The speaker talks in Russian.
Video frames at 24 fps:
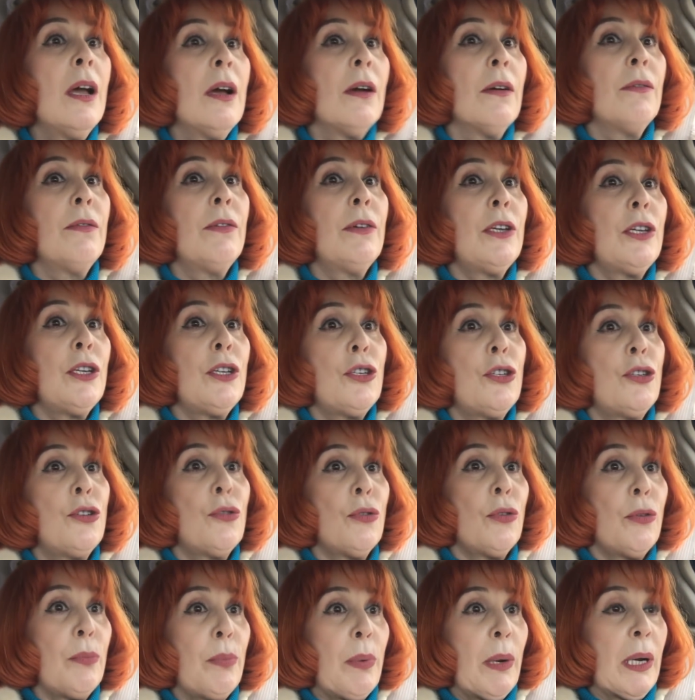вы
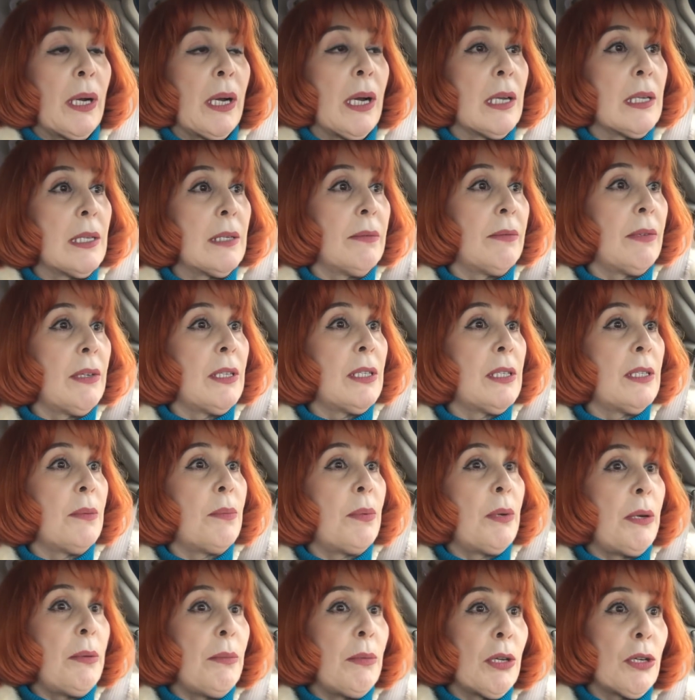еще и показываете
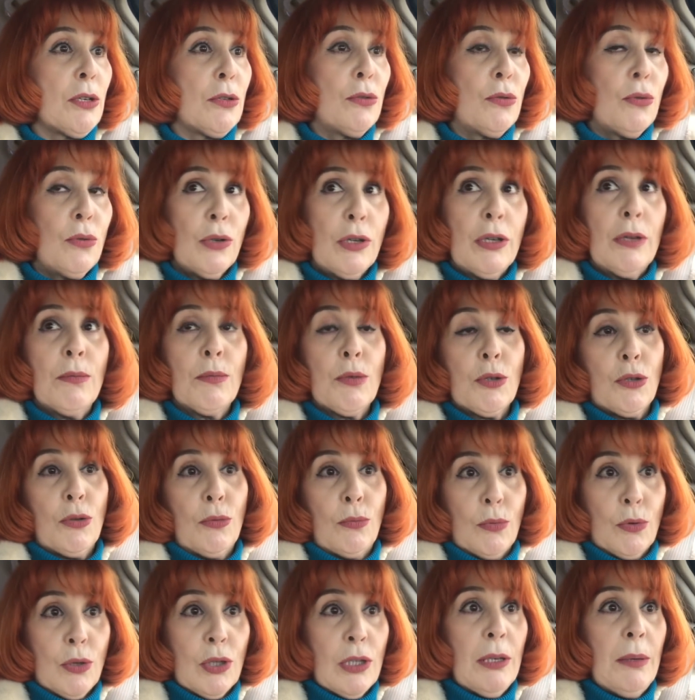пример другим, что
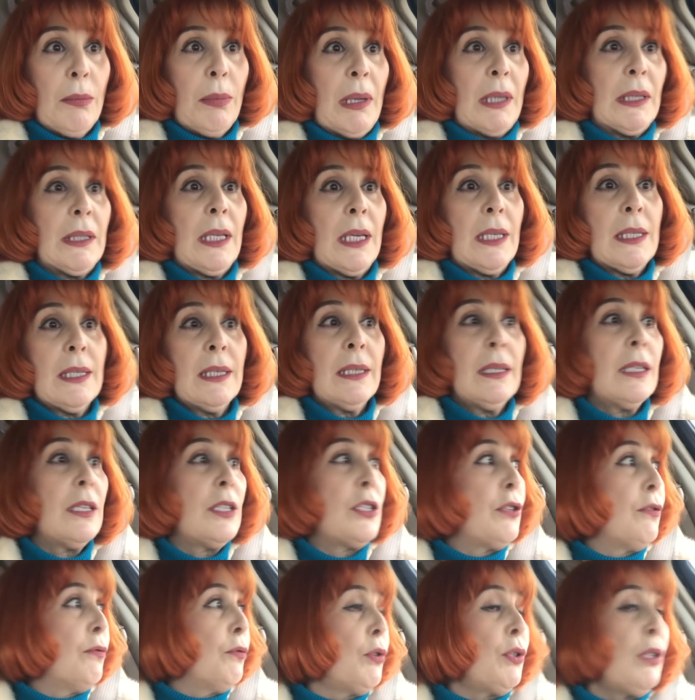можно болтаться,
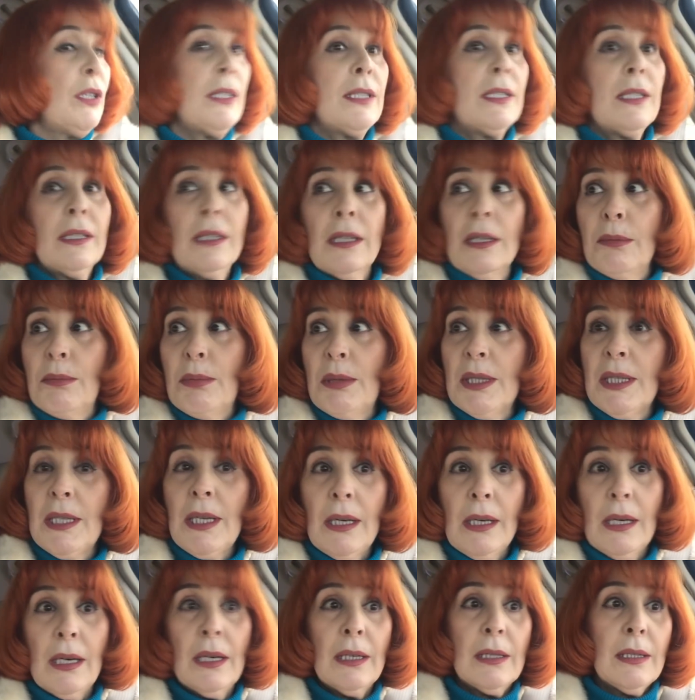ничего не делать
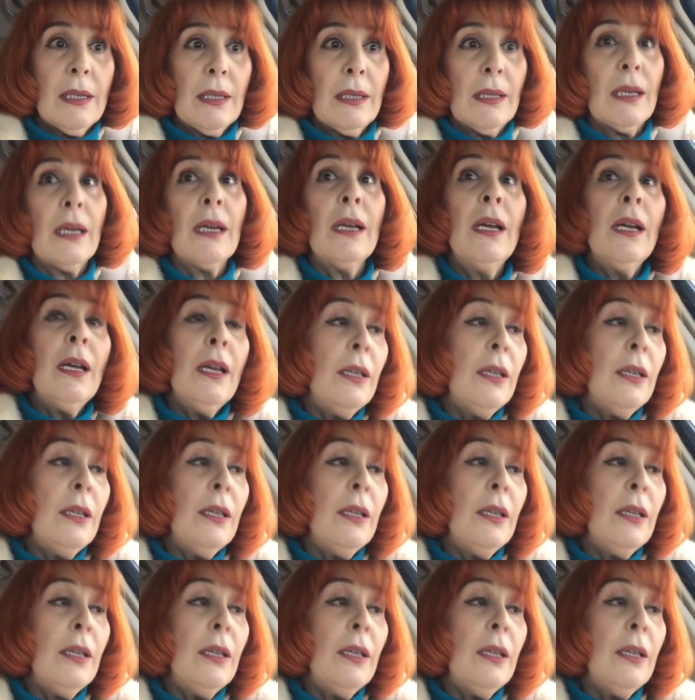безнаказанно.